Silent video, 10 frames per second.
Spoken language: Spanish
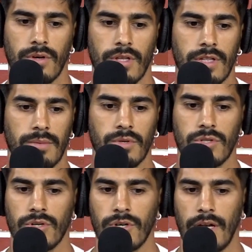estamos
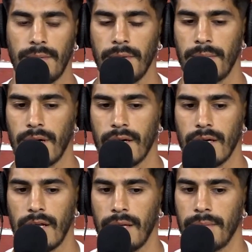todos en la misma,
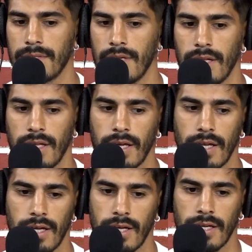en la misma celda de
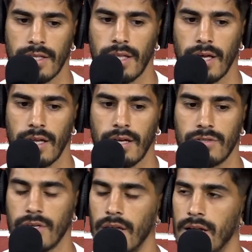querer, de querer
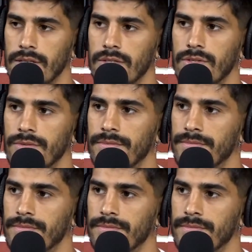conseguir el ascenso.